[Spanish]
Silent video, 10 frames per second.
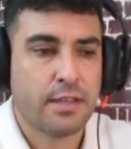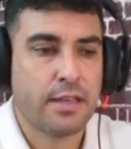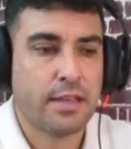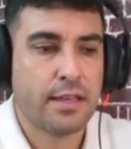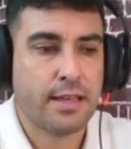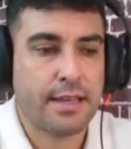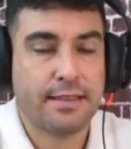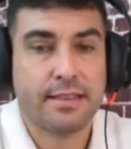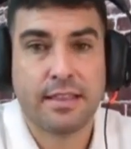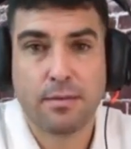eh,
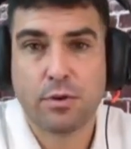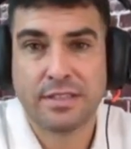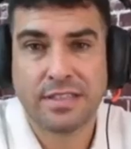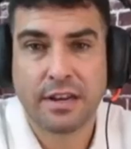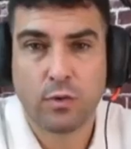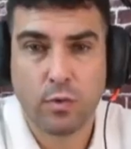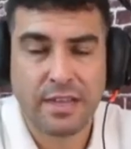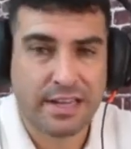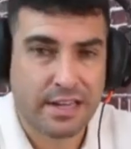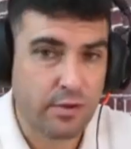entendemos que está
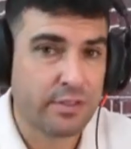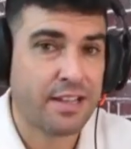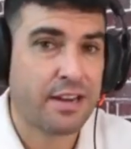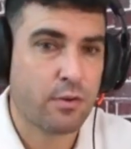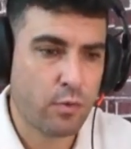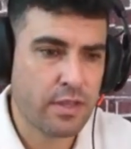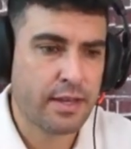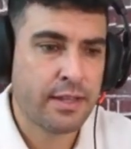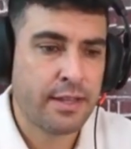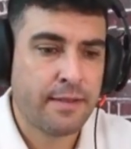recluida, claro que está
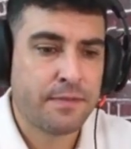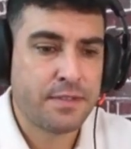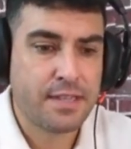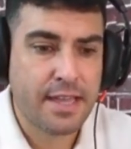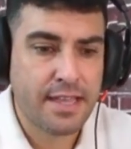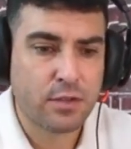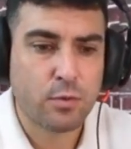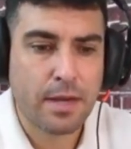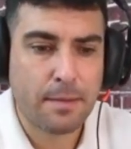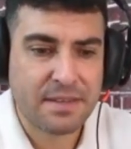recluida. Si ella
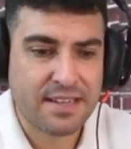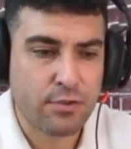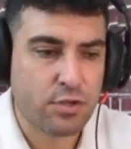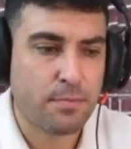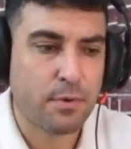estuviera paseándose por